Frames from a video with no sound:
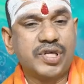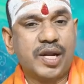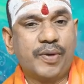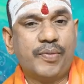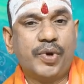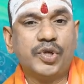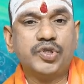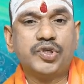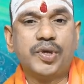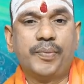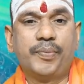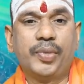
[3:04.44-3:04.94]

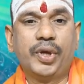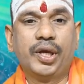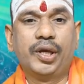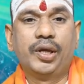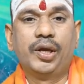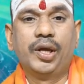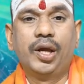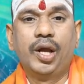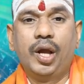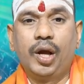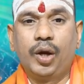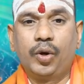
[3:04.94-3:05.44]
అవసరం అని చెప్పి
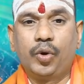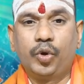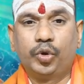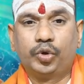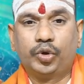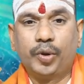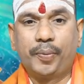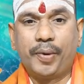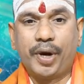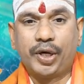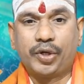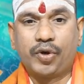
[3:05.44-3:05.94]

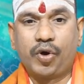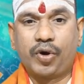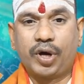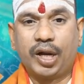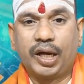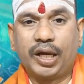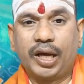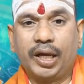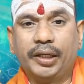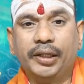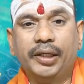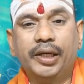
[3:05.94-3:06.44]

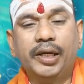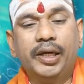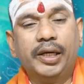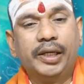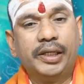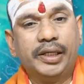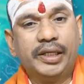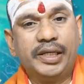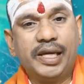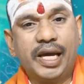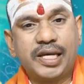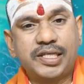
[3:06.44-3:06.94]
పెట్టుకోగలగాలి
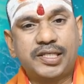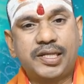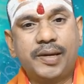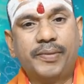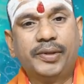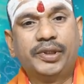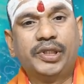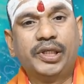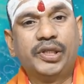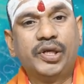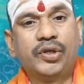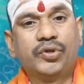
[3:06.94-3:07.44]
ఈ
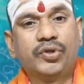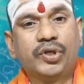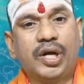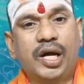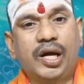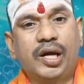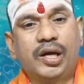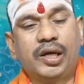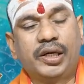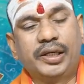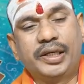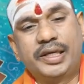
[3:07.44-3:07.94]
అష్టమి తిథి
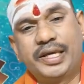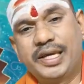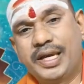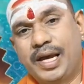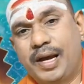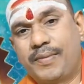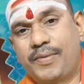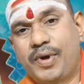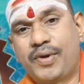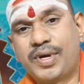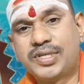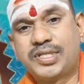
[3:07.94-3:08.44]
ఎందున ఈ
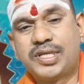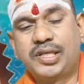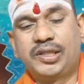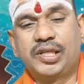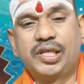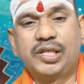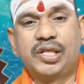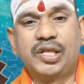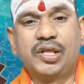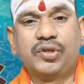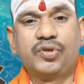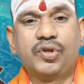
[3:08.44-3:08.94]
అమావాస్య
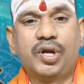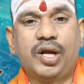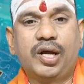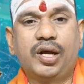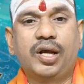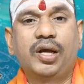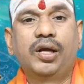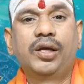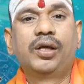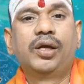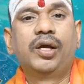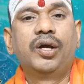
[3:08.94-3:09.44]
తిథి ఎందున
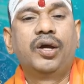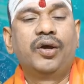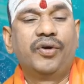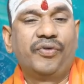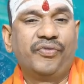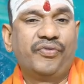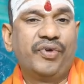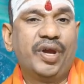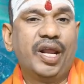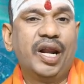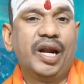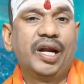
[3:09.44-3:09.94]

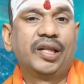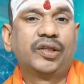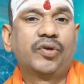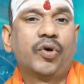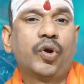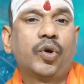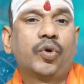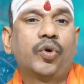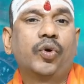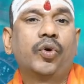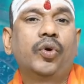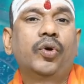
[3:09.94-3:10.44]
వీలైనంత
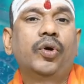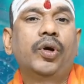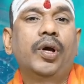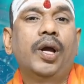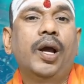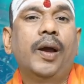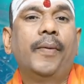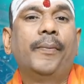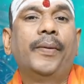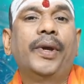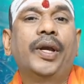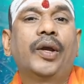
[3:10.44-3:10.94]
వరకు
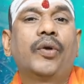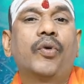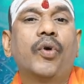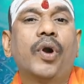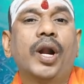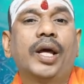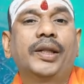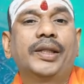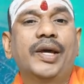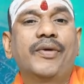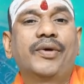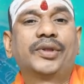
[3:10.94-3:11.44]
మీ
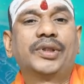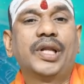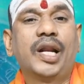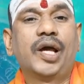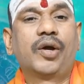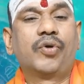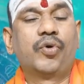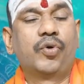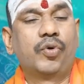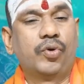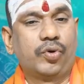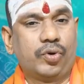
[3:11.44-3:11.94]

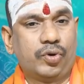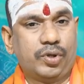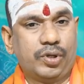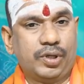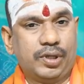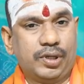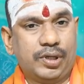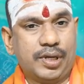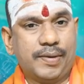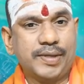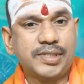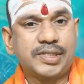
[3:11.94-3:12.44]
కులదేవతలకు
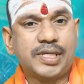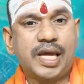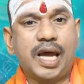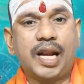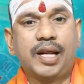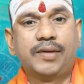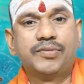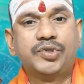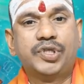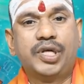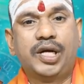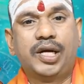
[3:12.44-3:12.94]

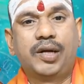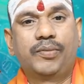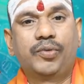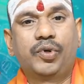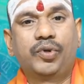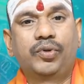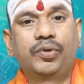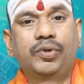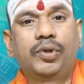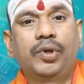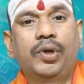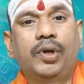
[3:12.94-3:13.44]
నమస్కారం
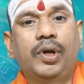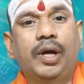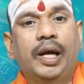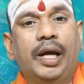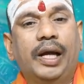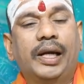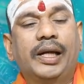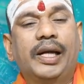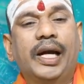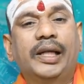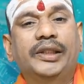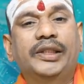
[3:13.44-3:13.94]
చేయడము
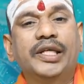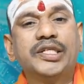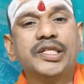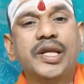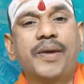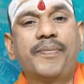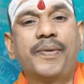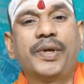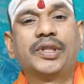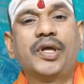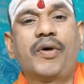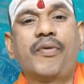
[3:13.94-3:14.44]

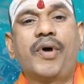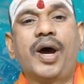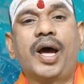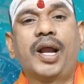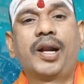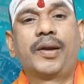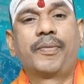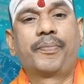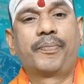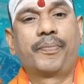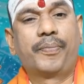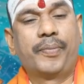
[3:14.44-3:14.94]
గతించిన
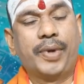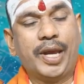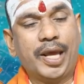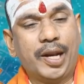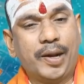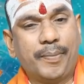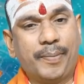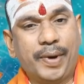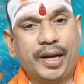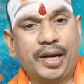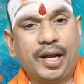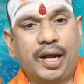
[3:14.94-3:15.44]
పెద్దవారి
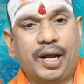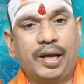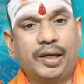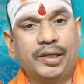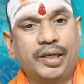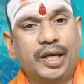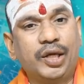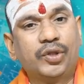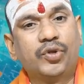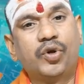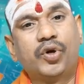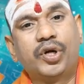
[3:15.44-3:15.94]
పేరుపైన
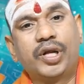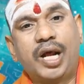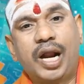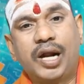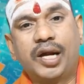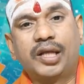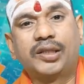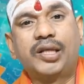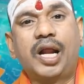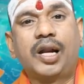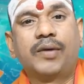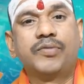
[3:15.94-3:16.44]
ఏదో ఒకటి
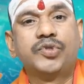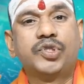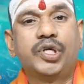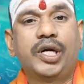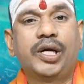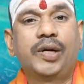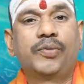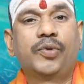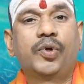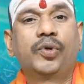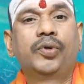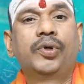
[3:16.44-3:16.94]
అన్నదానం
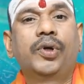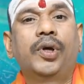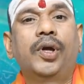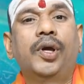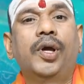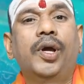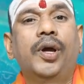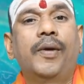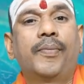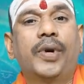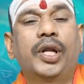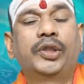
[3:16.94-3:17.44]
చేయడము
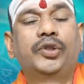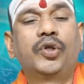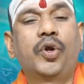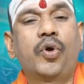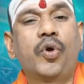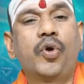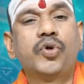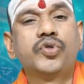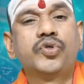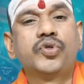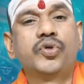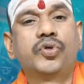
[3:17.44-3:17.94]

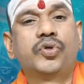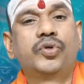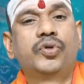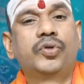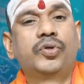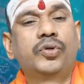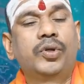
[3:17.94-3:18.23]
ప్రతిరోజు